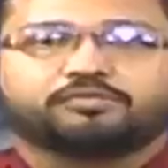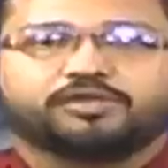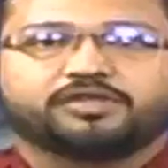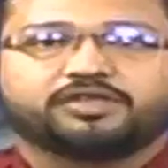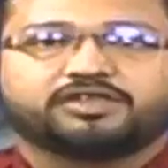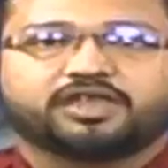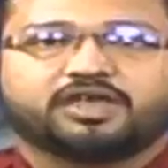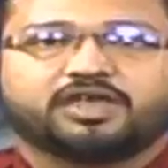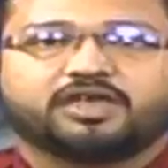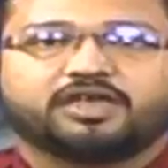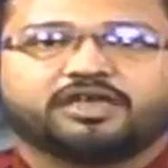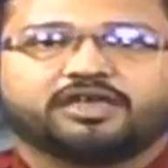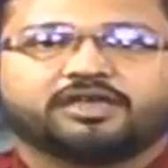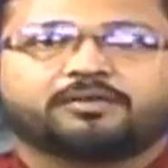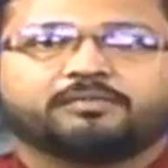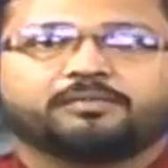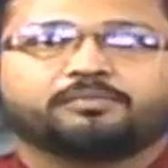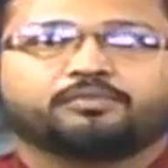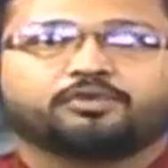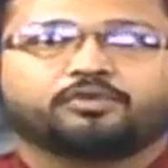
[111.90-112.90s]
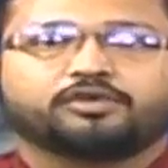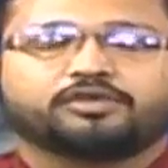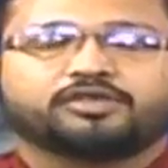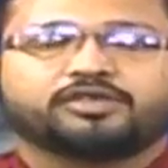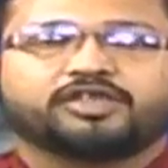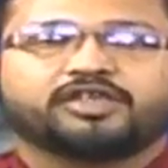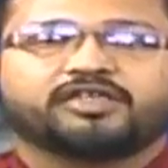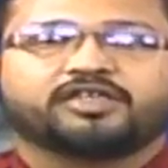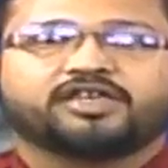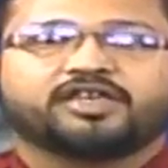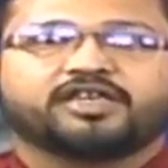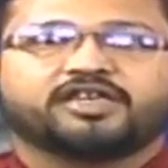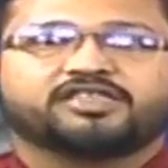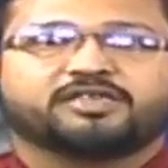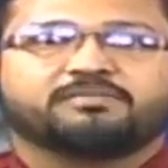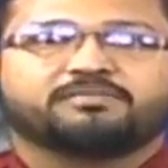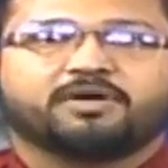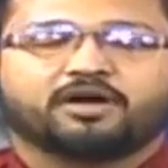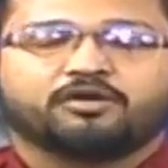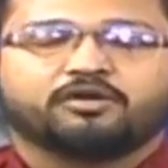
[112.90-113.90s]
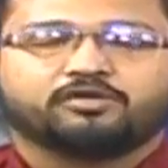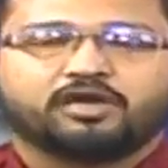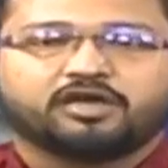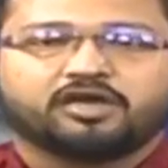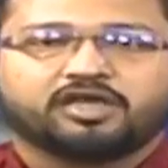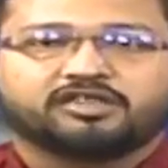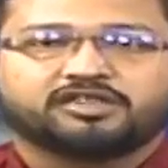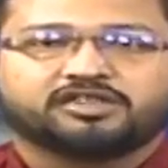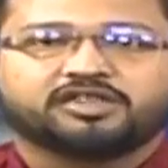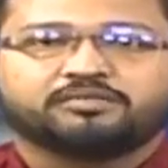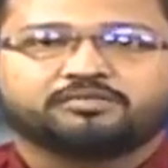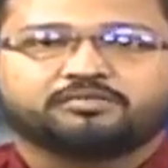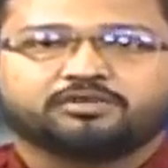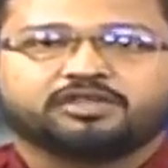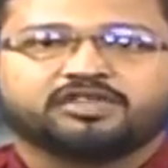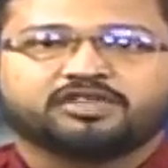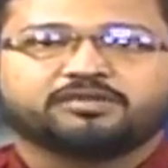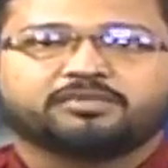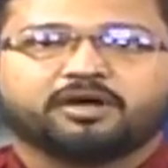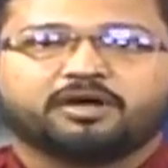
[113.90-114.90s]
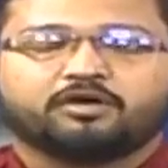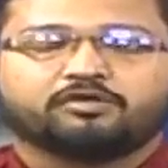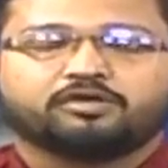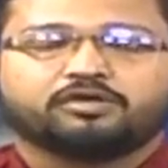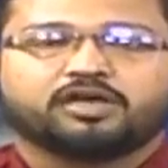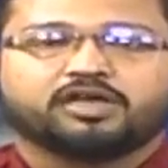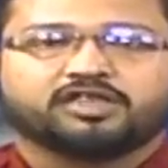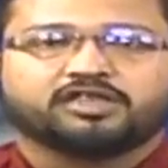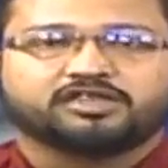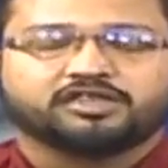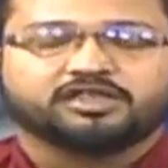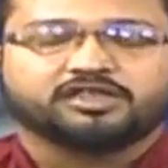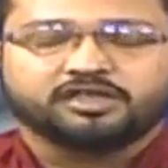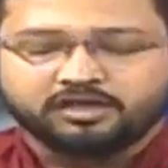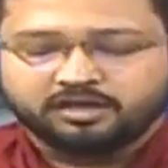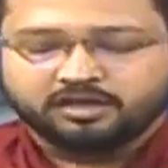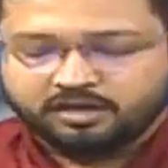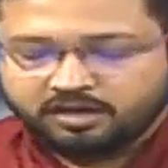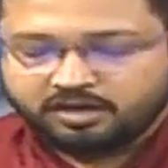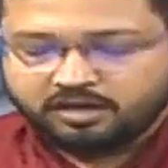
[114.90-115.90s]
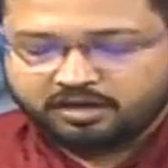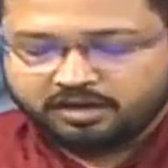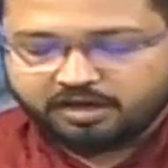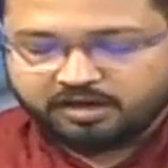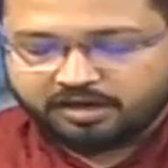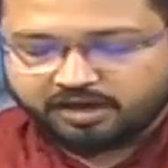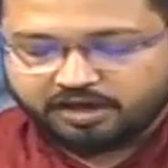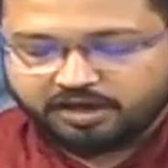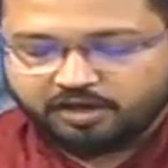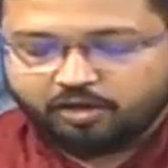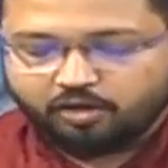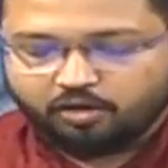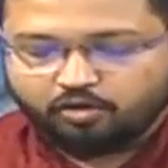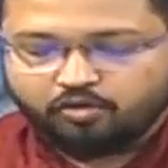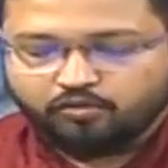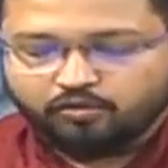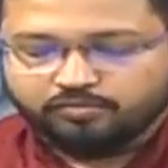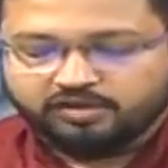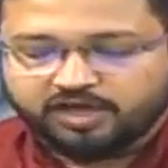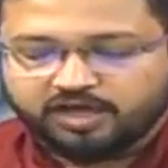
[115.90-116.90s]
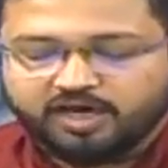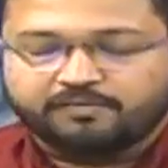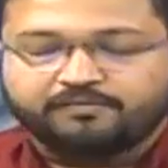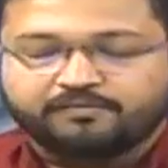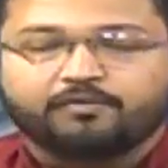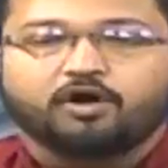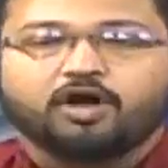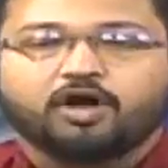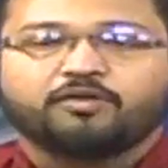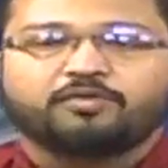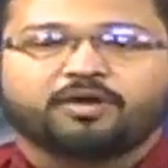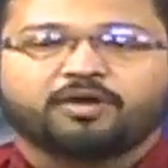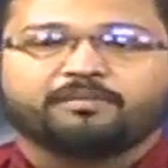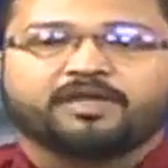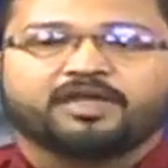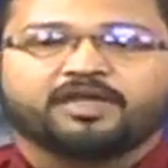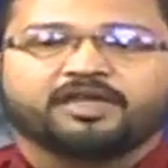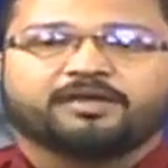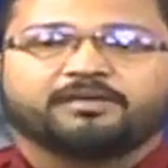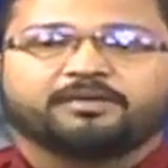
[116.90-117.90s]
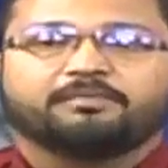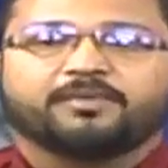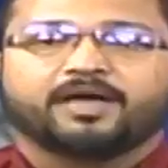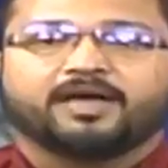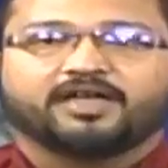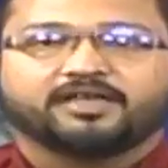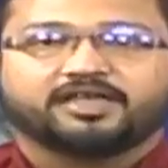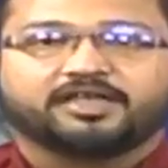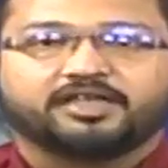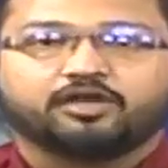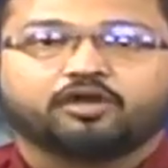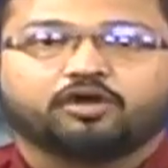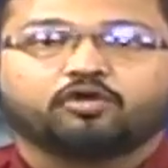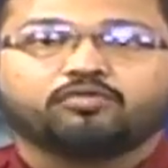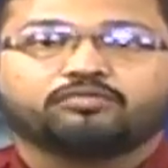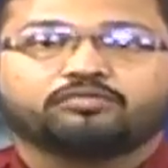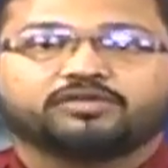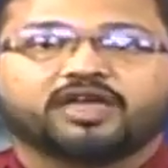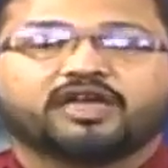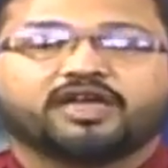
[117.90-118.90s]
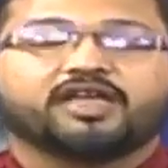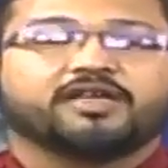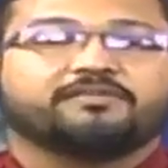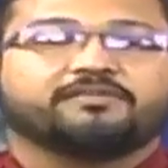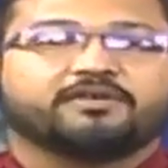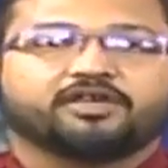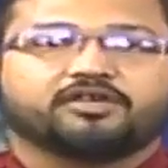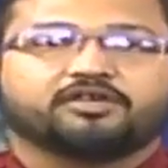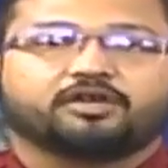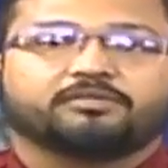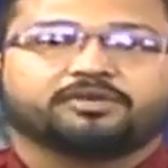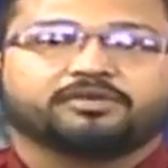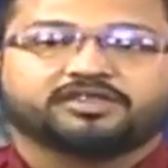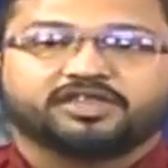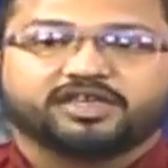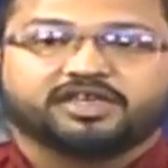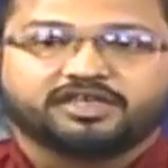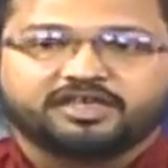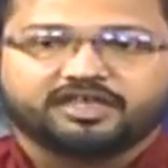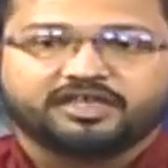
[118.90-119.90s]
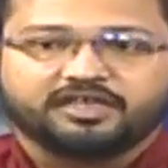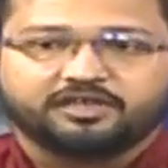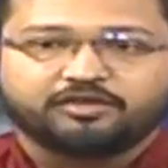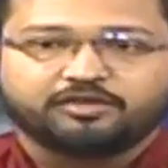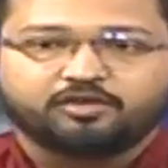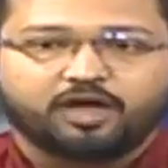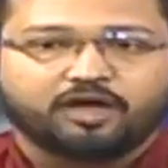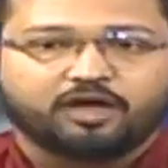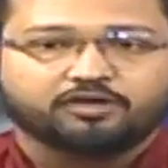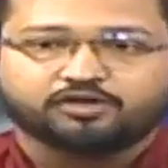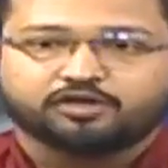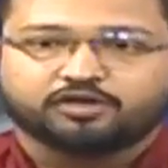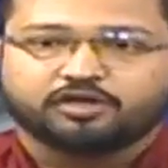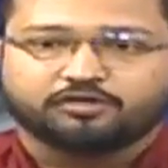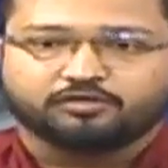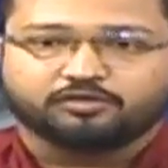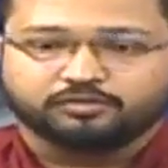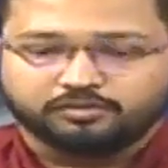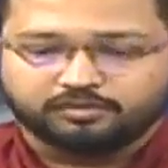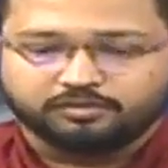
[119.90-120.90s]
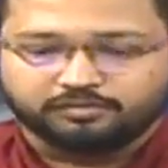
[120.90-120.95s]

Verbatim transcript: সালে প্রত্যেকটা এই যে বারোটা রাশির মধ্যে যে বারোটা রাশির কিরকম তার ফল পাবে বা কিরকম তার এফেক্ট হবে সেই নিয়ে কিন্তু আলোচনা করবো